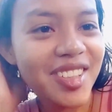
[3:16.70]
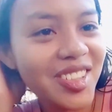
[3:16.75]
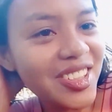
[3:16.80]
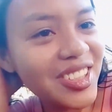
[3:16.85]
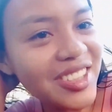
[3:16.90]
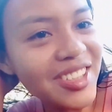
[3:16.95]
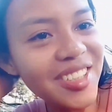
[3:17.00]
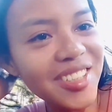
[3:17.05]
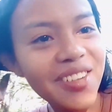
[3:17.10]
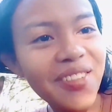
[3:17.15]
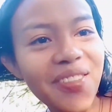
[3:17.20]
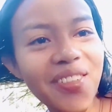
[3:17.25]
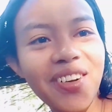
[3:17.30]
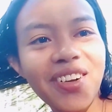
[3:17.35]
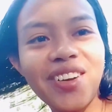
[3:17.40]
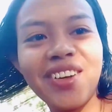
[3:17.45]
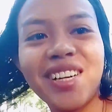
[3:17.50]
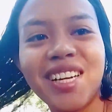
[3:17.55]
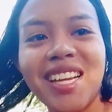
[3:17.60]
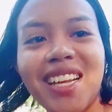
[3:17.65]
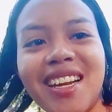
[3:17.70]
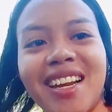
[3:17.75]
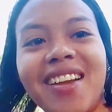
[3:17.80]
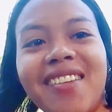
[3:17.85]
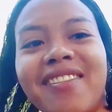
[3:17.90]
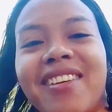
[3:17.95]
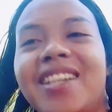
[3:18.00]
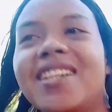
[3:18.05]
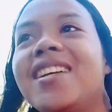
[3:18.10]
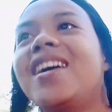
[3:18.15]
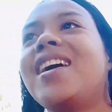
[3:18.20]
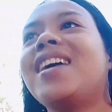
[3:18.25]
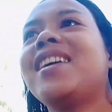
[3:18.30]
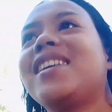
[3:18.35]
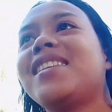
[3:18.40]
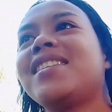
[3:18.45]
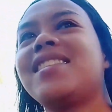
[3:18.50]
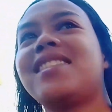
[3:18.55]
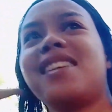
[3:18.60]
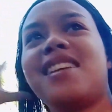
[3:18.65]
so, gustong tumulong ni Rainwell,
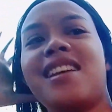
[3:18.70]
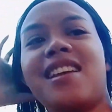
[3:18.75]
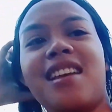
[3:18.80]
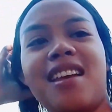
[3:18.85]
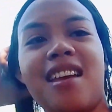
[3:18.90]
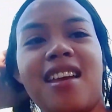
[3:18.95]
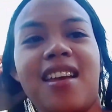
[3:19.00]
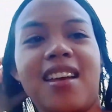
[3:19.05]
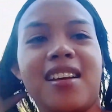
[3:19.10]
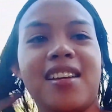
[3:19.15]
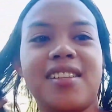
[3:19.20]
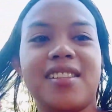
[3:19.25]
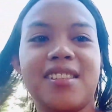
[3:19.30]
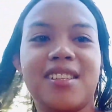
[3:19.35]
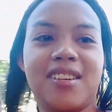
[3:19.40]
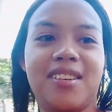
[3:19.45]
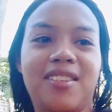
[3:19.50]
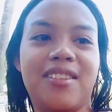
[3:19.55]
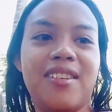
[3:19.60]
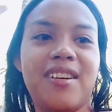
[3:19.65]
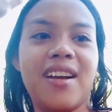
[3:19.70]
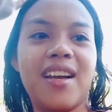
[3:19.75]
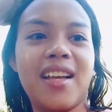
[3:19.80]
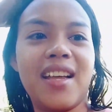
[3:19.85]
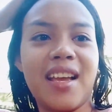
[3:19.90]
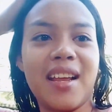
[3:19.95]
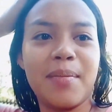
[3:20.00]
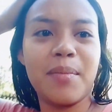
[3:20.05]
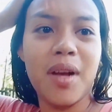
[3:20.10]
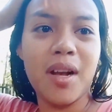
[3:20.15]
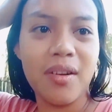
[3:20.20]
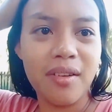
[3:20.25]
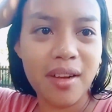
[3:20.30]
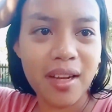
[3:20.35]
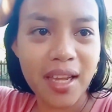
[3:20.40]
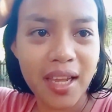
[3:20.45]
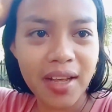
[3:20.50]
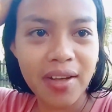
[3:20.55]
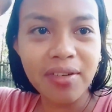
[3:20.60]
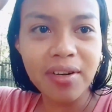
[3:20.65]
guys. So, ayan,
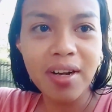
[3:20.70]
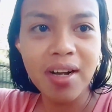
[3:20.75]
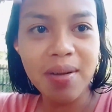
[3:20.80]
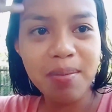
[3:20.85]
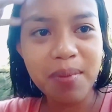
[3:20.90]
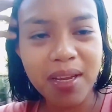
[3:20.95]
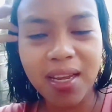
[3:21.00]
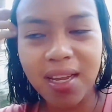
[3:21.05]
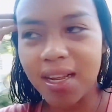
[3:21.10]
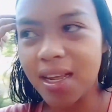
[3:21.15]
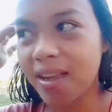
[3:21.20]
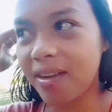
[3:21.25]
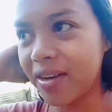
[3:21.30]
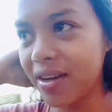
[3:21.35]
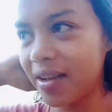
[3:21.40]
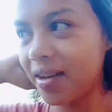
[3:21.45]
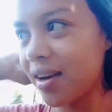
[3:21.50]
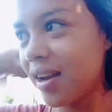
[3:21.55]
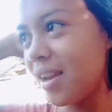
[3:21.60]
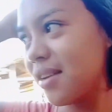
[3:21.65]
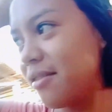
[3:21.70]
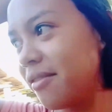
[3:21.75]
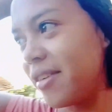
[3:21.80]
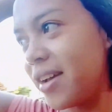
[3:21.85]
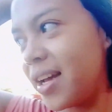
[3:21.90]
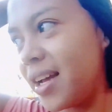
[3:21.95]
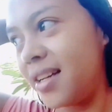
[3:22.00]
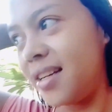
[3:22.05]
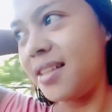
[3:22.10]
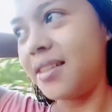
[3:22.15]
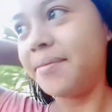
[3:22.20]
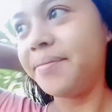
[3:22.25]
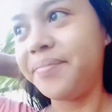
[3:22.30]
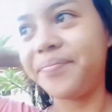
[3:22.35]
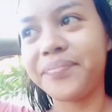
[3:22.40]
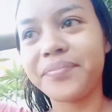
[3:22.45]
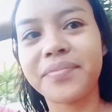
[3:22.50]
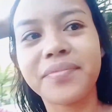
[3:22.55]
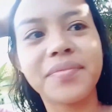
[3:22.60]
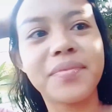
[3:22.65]
bagong ligo kami ngayon ni Rainwell.
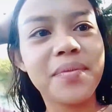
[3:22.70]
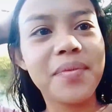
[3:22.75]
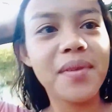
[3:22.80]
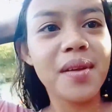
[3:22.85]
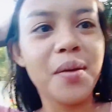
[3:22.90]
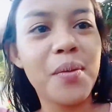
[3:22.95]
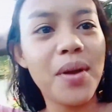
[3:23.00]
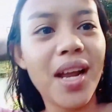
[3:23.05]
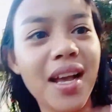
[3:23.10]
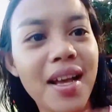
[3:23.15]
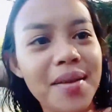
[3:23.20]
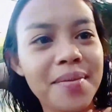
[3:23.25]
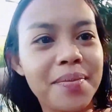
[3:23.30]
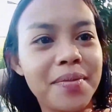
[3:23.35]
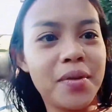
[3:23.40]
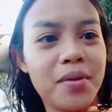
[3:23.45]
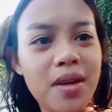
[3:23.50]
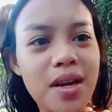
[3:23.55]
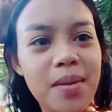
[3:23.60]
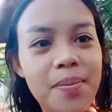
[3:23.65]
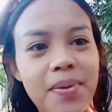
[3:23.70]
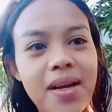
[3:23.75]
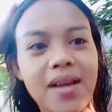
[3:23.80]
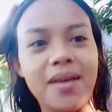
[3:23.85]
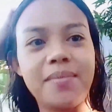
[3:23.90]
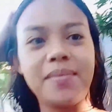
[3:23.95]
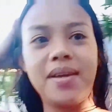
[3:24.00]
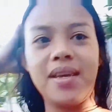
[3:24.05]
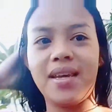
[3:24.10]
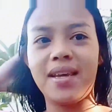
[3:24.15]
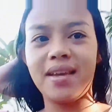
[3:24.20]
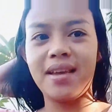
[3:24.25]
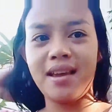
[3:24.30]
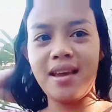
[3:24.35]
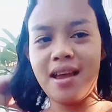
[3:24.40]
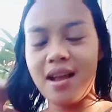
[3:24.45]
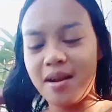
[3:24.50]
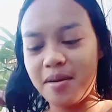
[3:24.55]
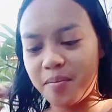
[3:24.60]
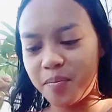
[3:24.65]
Wala, ka, wala pa kaming
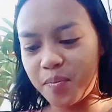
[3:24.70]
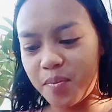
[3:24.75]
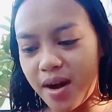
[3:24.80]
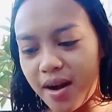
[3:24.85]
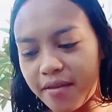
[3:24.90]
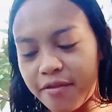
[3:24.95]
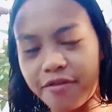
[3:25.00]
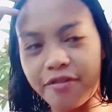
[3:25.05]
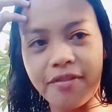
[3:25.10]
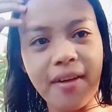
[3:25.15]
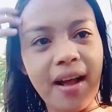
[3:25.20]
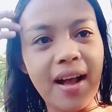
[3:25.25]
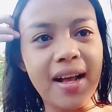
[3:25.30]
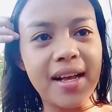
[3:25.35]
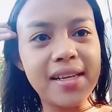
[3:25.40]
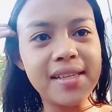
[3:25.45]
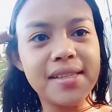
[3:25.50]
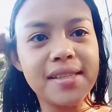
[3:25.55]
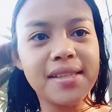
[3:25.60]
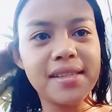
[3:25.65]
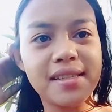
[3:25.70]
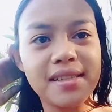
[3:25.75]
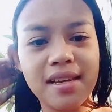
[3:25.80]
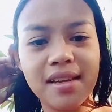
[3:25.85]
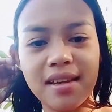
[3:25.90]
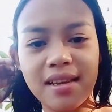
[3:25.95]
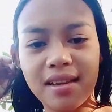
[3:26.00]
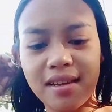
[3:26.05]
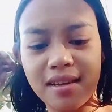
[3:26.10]
breakfast.